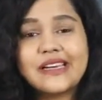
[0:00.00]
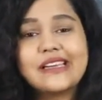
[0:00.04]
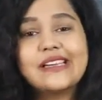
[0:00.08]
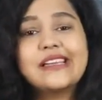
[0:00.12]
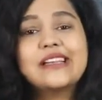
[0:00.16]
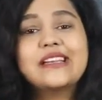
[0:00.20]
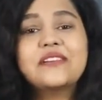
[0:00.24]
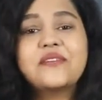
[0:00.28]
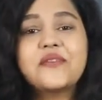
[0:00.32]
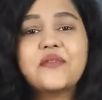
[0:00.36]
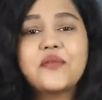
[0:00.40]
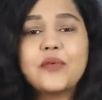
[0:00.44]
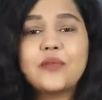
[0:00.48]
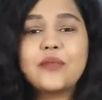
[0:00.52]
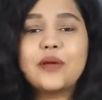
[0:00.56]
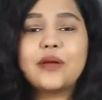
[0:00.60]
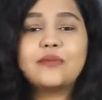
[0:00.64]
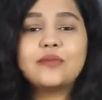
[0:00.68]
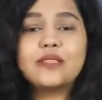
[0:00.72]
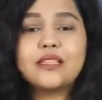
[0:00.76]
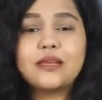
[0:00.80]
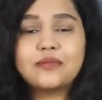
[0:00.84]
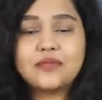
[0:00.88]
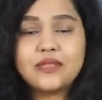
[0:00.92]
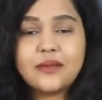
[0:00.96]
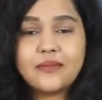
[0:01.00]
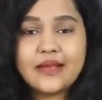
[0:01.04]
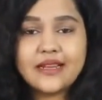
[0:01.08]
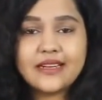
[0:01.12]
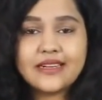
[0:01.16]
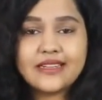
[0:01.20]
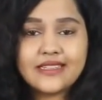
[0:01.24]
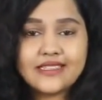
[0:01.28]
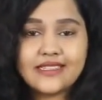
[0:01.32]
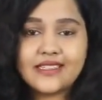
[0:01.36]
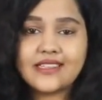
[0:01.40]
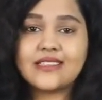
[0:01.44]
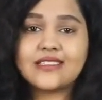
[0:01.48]
डिटेल रिव्यू में हम सबसे
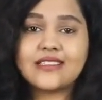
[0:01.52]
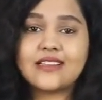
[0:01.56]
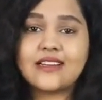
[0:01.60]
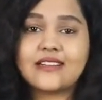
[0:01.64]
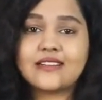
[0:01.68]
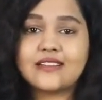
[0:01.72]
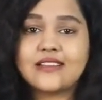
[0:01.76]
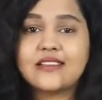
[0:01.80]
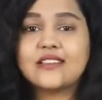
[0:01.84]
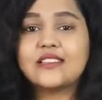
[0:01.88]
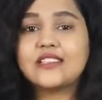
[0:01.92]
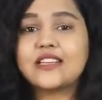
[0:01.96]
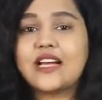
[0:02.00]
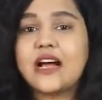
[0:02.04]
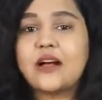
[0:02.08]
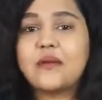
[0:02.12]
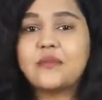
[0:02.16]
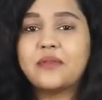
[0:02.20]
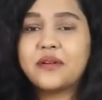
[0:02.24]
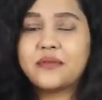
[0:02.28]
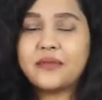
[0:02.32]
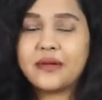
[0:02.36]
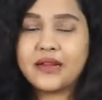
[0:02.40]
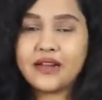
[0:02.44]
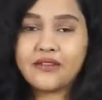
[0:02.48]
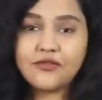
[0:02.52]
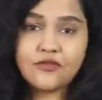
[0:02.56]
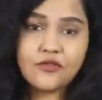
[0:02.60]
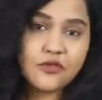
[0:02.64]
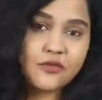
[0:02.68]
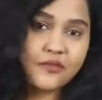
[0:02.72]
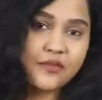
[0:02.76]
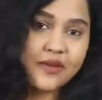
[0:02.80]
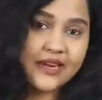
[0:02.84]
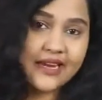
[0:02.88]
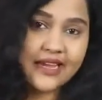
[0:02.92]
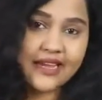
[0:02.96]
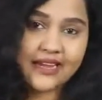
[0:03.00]
पहले डिस्कस करते हैं जहाँ पर मेरा
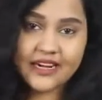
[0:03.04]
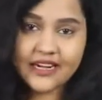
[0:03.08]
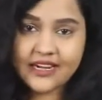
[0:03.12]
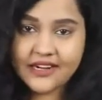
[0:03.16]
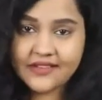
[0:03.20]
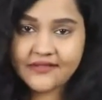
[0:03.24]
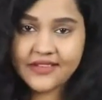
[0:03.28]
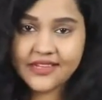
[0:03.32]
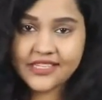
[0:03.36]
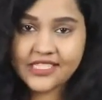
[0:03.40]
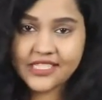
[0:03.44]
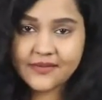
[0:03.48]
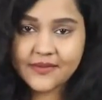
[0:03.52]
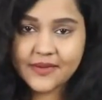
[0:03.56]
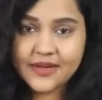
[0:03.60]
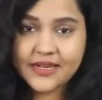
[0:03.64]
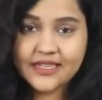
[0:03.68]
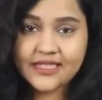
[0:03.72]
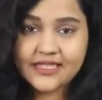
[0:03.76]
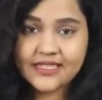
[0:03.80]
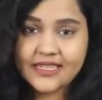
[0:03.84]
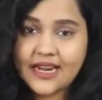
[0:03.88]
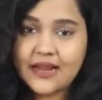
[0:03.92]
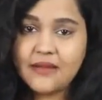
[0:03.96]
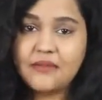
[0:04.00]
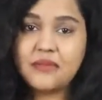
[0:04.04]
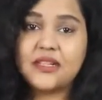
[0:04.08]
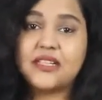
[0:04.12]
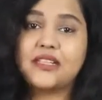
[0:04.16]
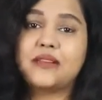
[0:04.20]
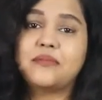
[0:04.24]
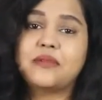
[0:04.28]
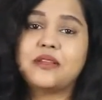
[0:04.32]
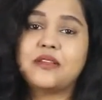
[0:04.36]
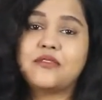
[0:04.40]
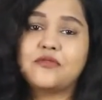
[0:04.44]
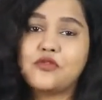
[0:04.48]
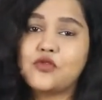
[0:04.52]
फ़ोन में नेगेटिव एक्सपीरियंस रहा है
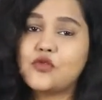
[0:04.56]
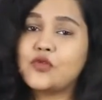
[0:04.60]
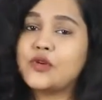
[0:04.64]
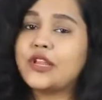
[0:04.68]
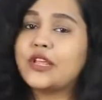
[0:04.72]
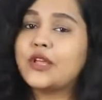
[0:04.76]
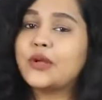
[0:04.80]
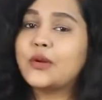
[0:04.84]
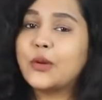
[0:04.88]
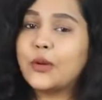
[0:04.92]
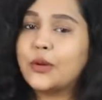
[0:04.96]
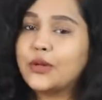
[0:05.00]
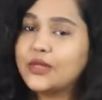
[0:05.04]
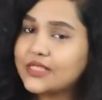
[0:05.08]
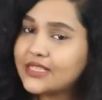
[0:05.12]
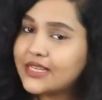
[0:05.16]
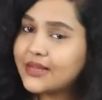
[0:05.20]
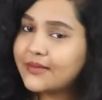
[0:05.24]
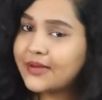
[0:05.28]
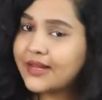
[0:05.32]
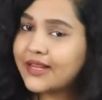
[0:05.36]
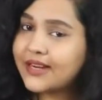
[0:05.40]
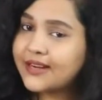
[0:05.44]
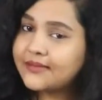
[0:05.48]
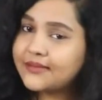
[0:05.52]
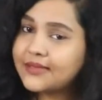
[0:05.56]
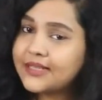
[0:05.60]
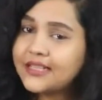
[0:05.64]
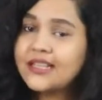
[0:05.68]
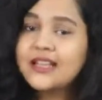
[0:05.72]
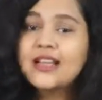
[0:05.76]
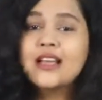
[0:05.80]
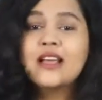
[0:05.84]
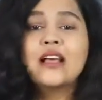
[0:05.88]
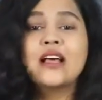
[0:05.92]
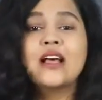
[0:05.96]
मतलब कि फ़ोन की कॉन्स के बारे में